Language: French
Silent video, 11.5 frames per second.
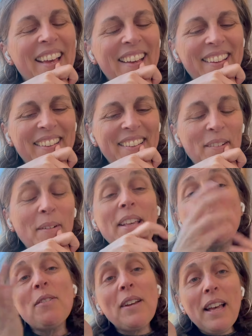Euh, ouais,
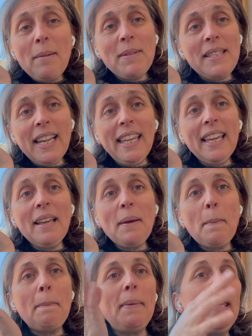100 grammes, c'est rien,
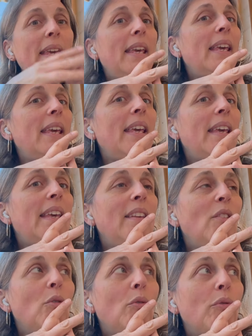mais
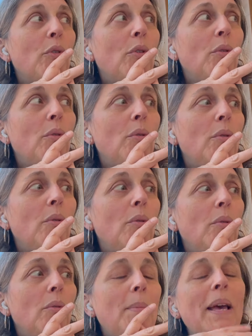sauf
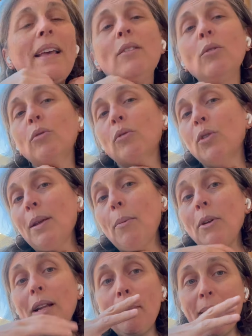que, ben, sauf que ça
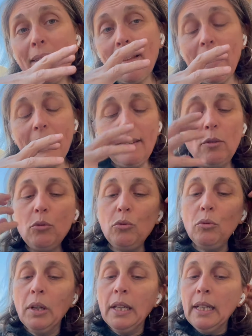prend de la place, elle est assez
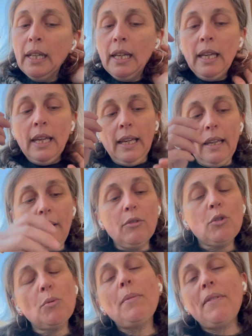dodue. Et
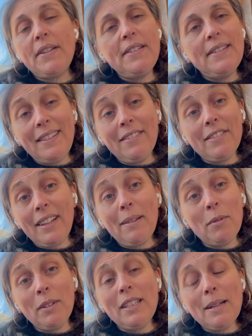franchement, ma valise était
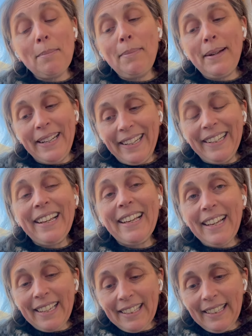vraiment déjà pleine à
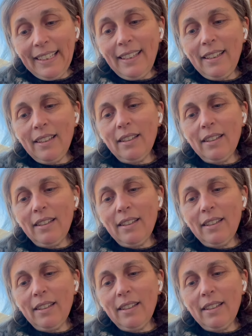craquer.